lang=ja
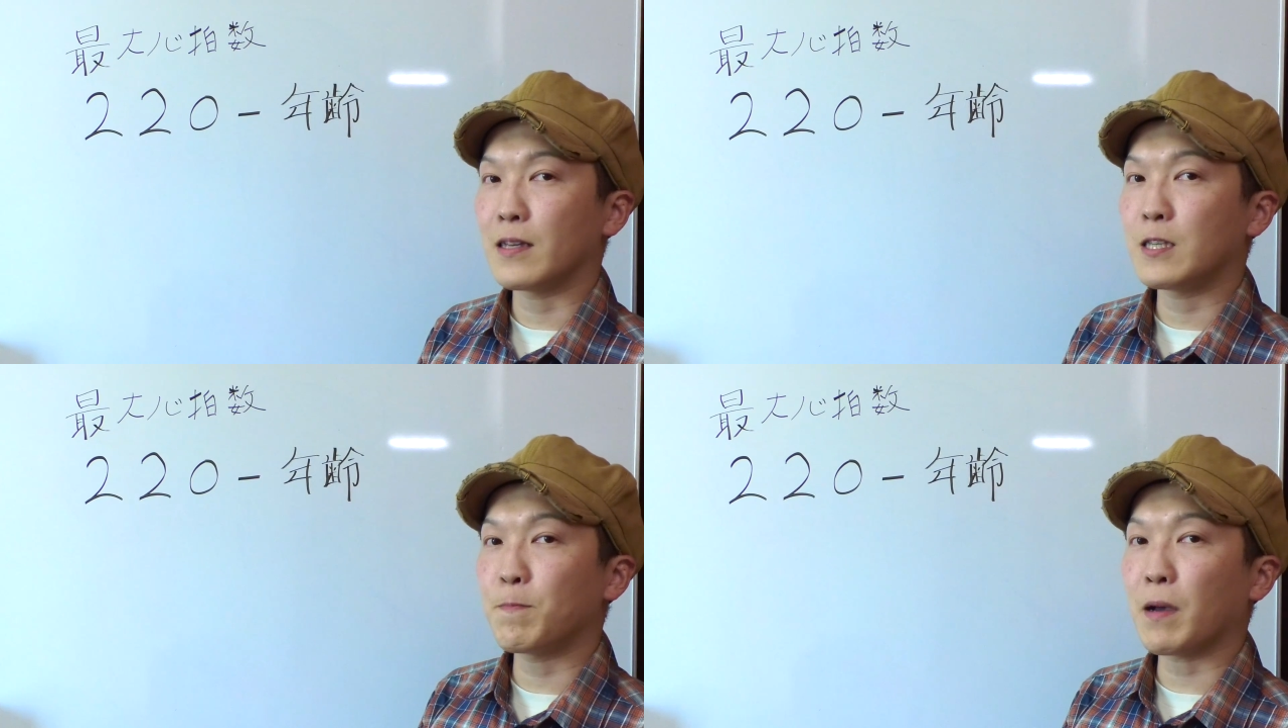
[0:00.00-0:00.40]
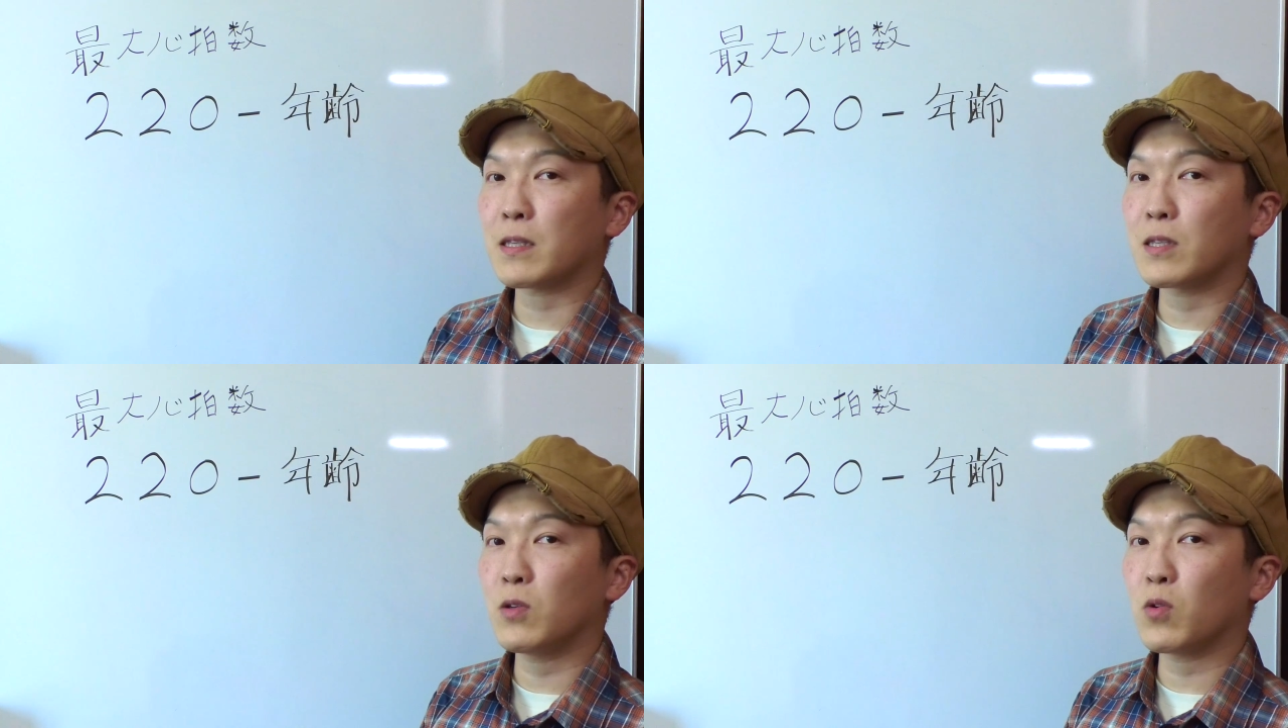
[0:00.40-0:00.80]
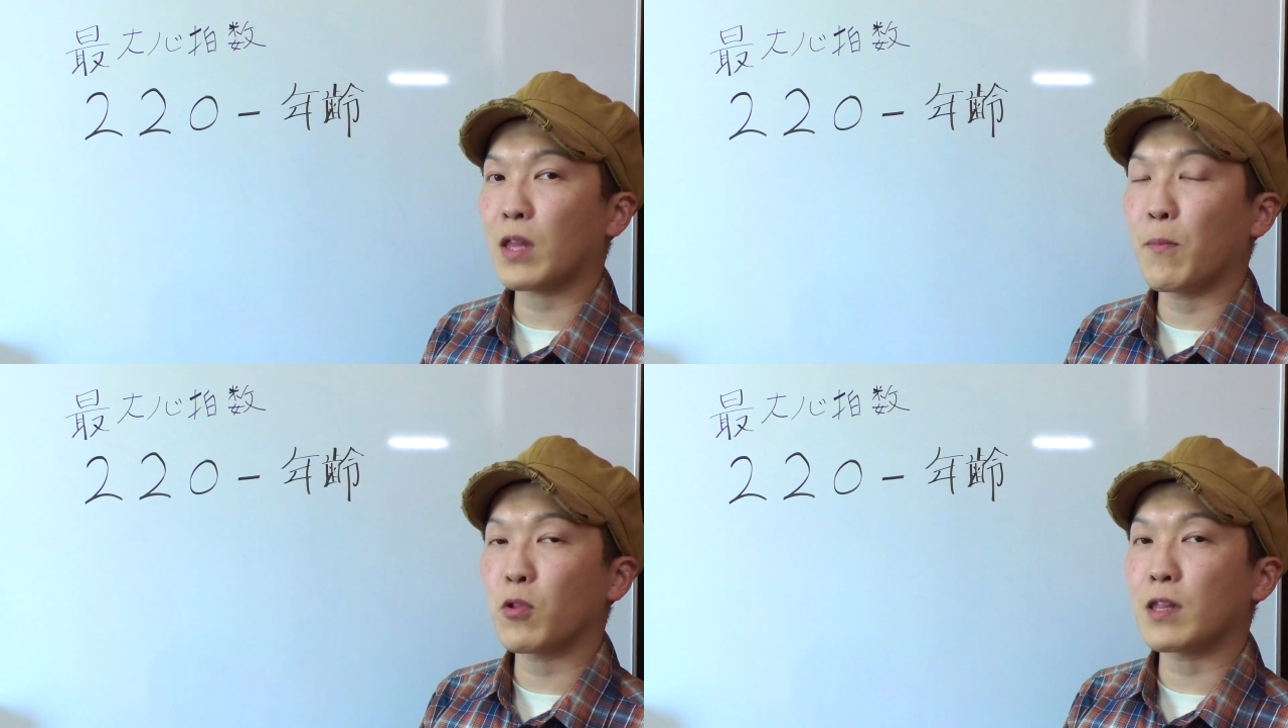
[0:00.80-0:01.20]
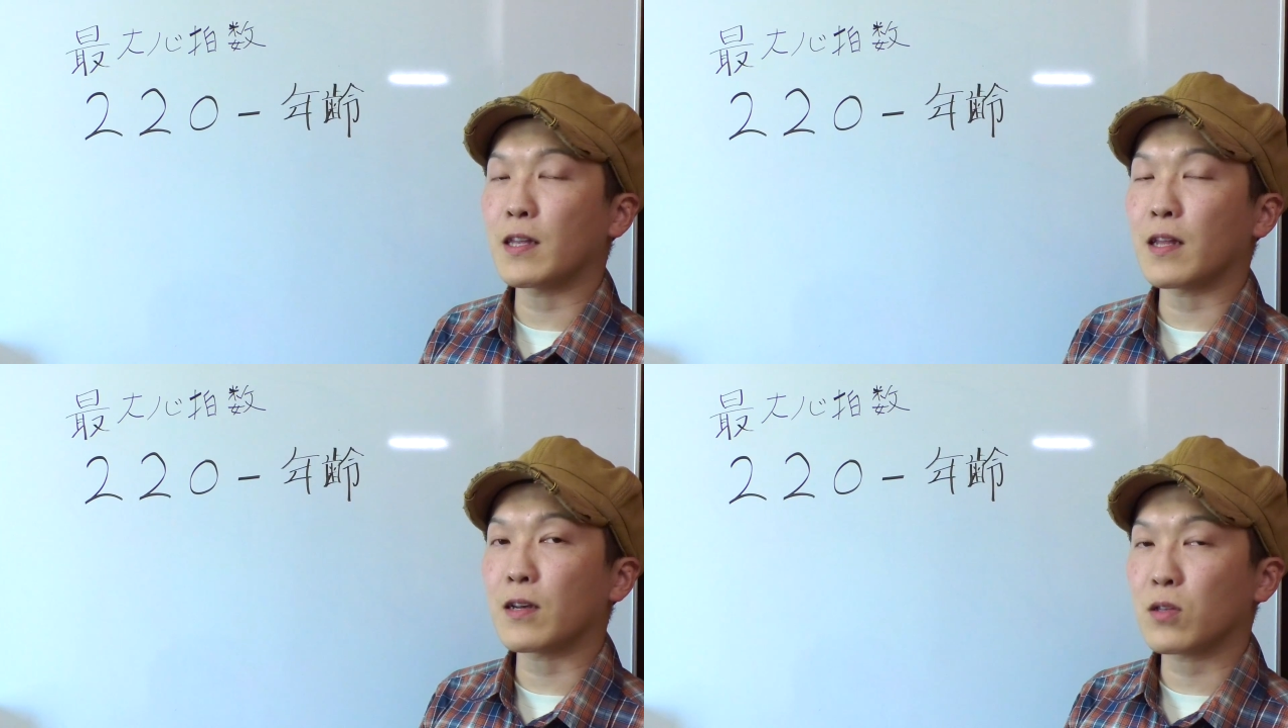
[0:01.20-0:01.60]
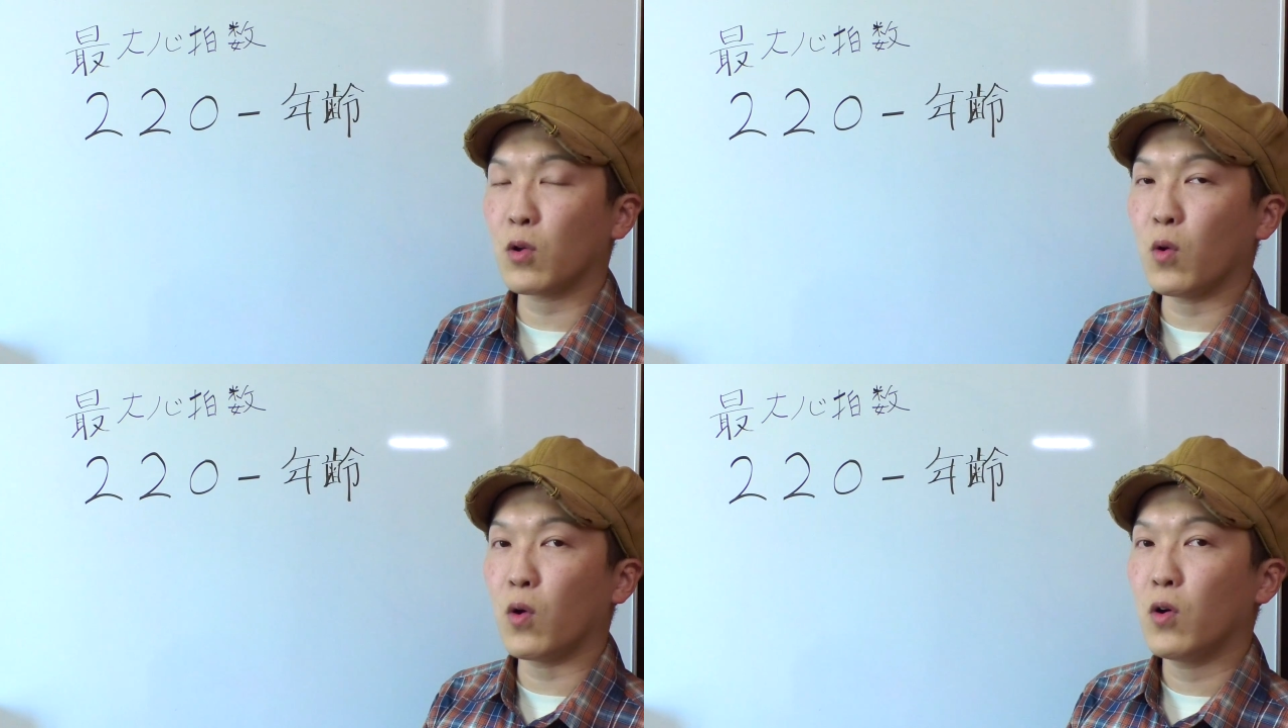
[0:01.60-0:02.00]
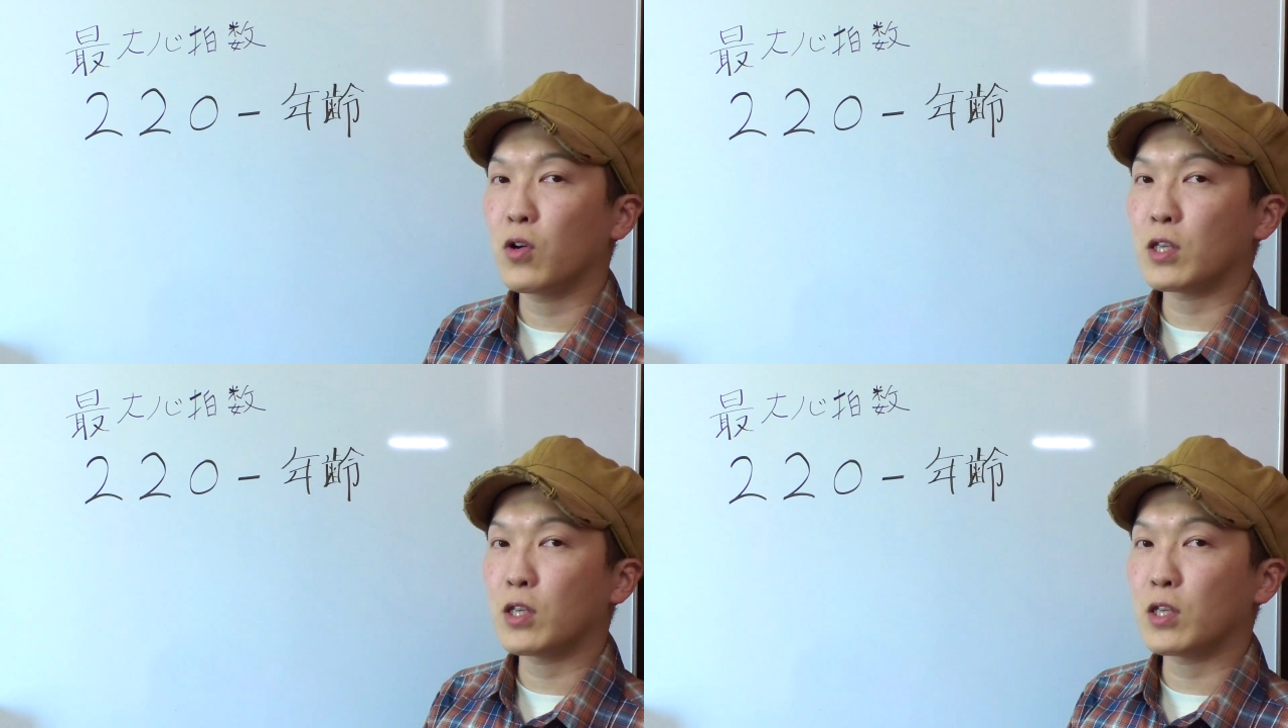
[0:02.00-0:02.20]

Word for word: 心拍数を保っていただくと